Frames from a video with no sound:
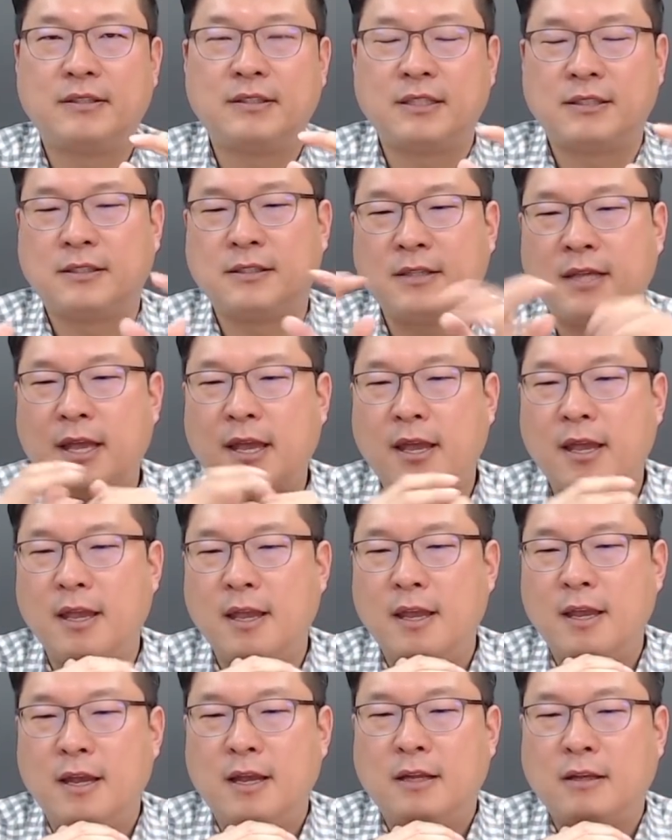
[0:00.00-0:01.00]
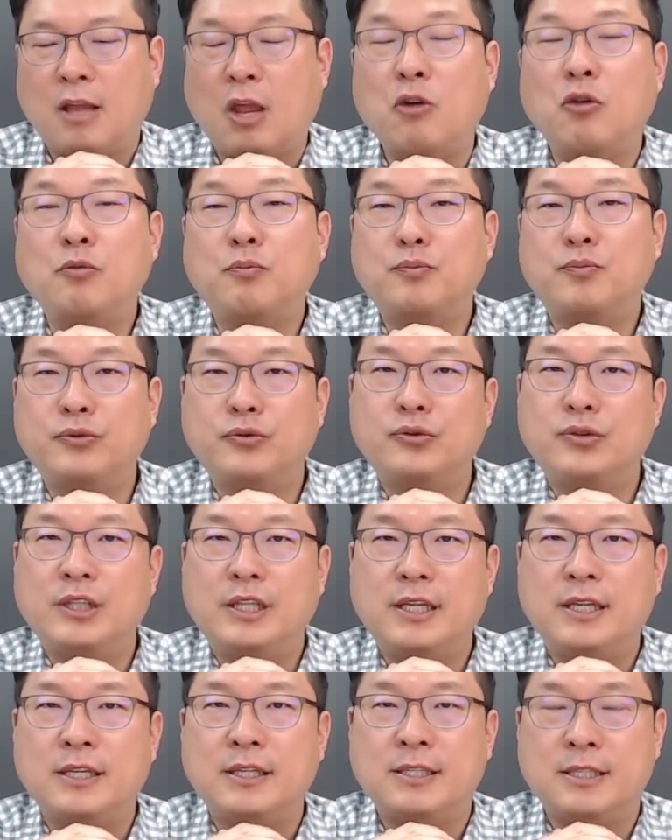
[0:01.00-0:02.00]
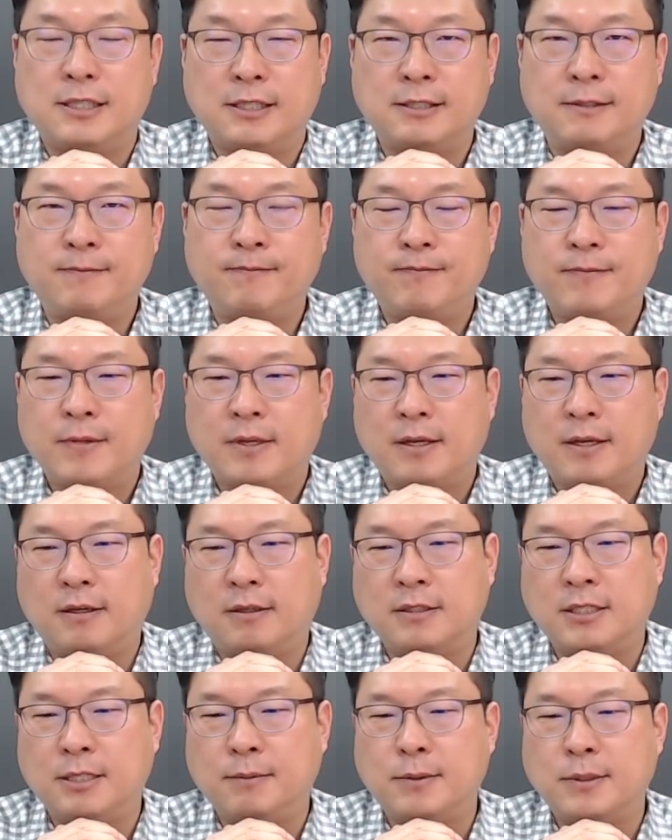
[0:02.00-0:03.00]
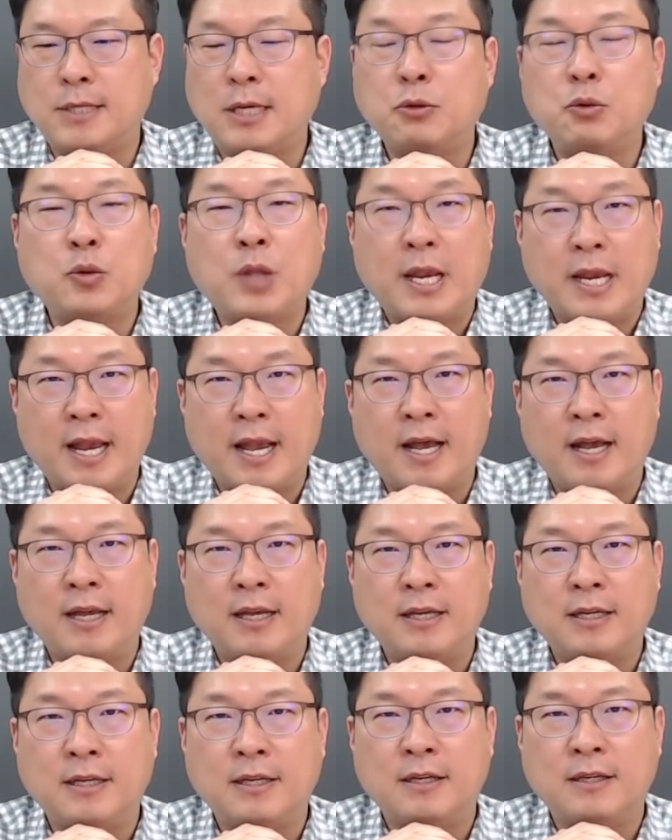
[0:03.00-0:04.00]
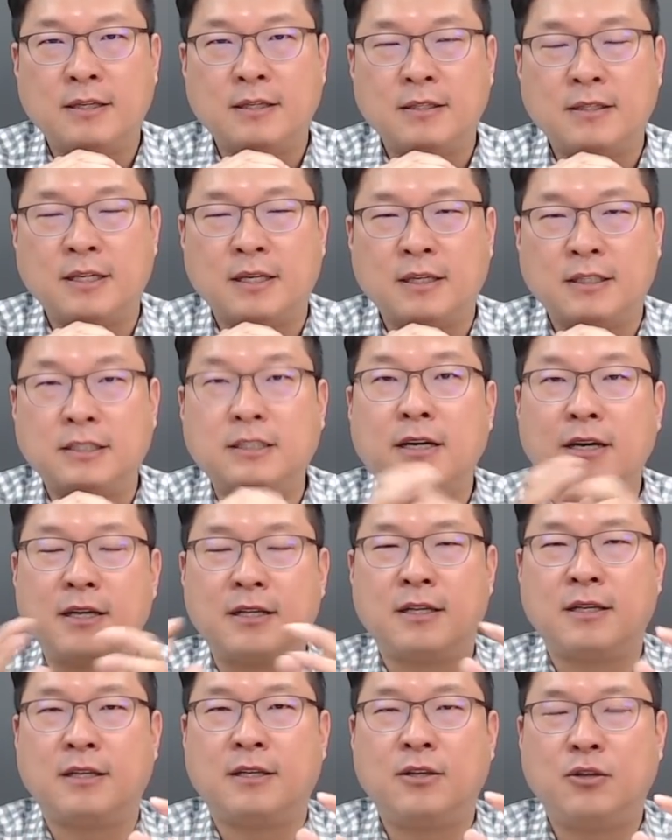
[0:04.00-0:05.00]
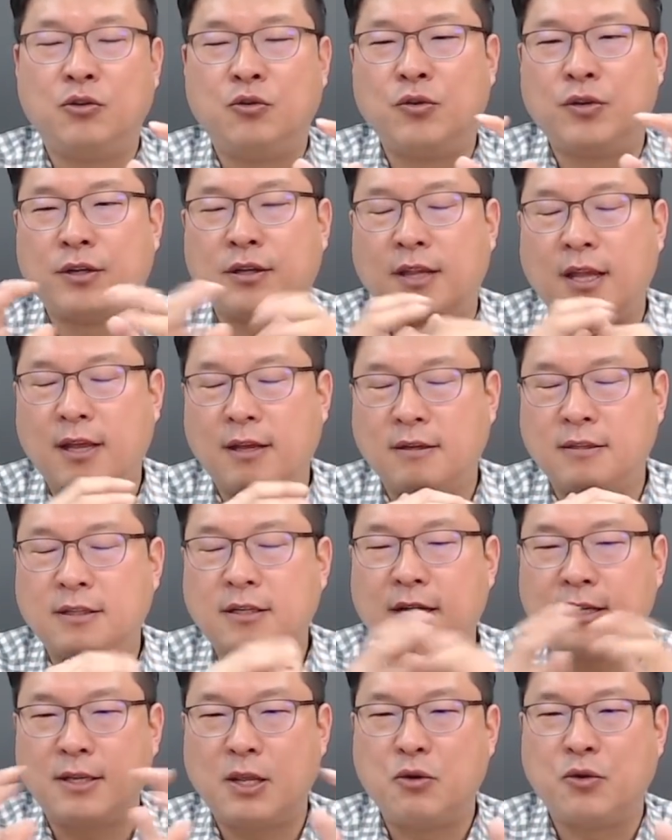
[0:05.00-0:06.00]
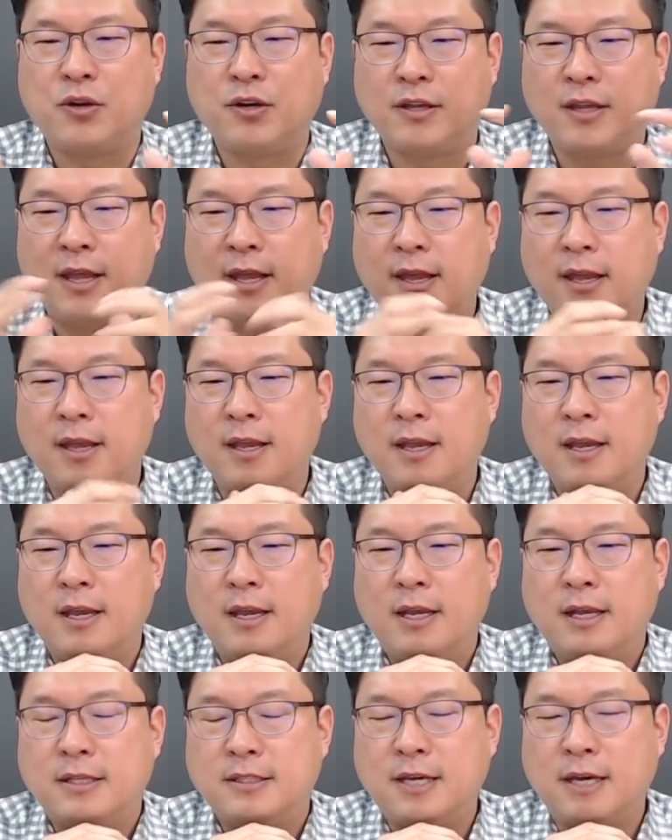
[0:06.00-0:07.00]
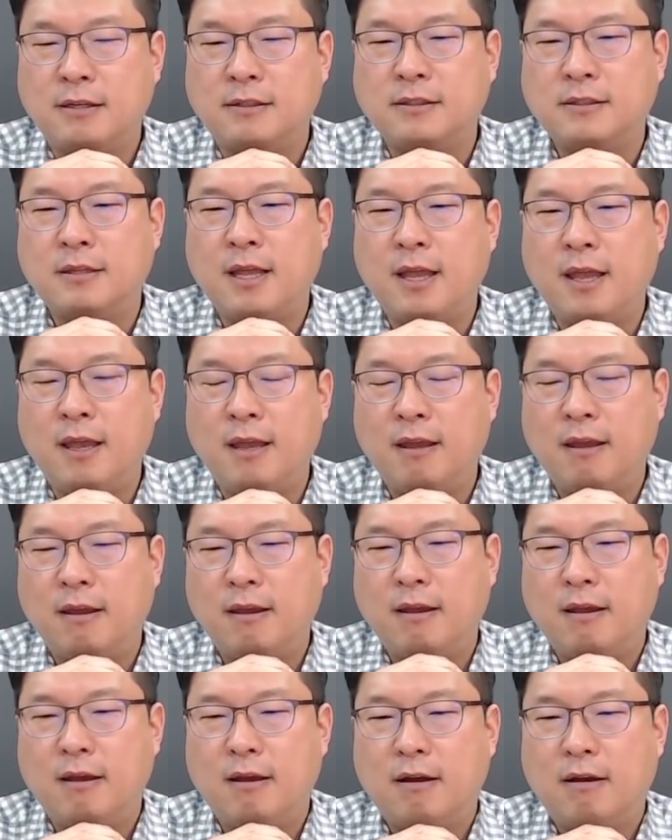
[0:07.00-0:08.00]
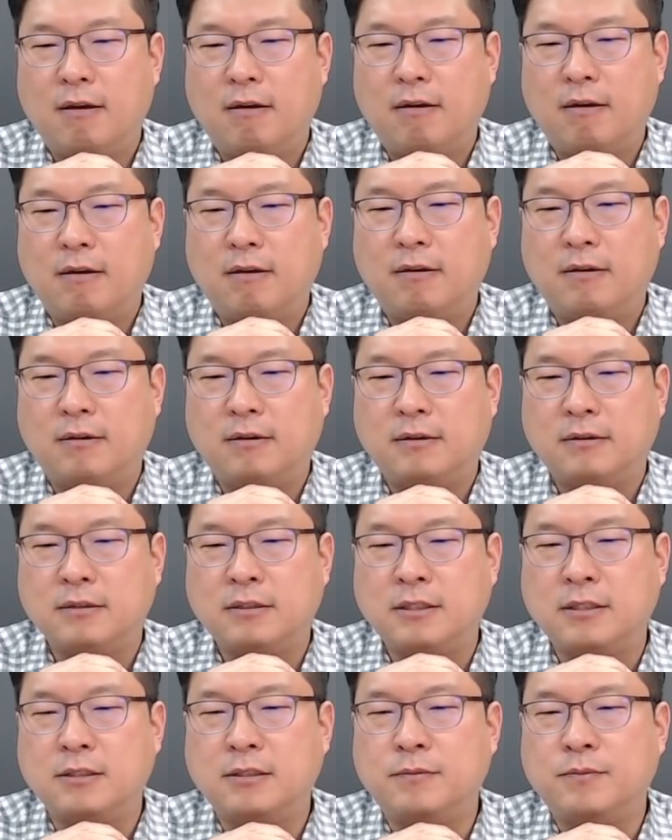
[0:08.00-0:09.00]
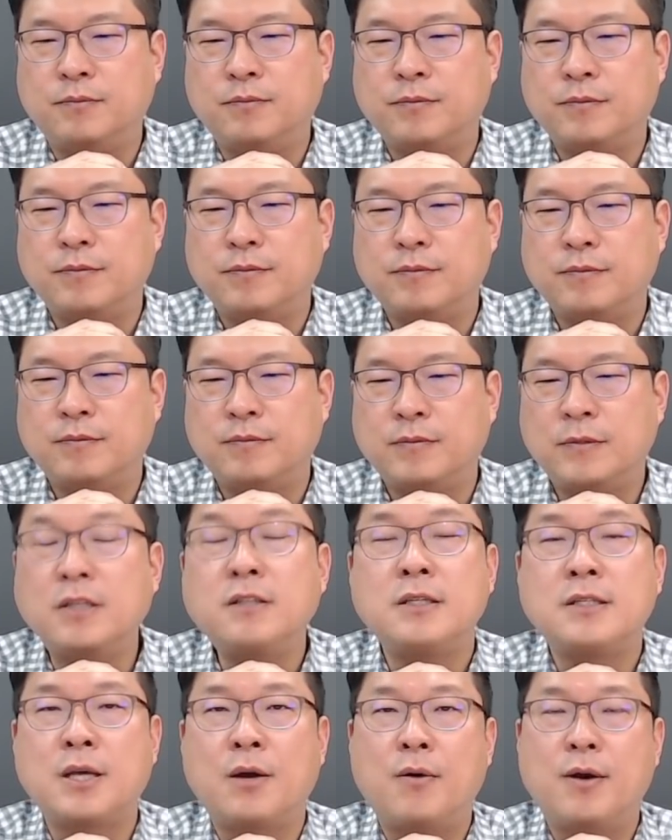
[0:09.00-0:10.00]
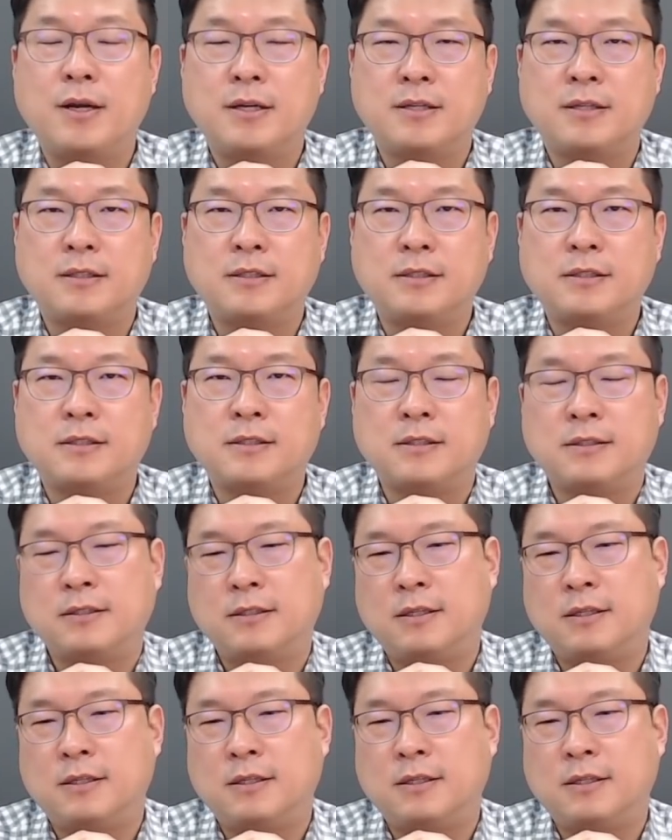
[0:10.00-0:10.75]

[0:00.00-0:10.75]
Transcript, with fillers: 근데 그때 대구분이 지금 어, 집을 사도 되냐 이제 그러한 이 유였는데 그러한 내용이었는데 제가 그때 어, 지금 현재 상황에서는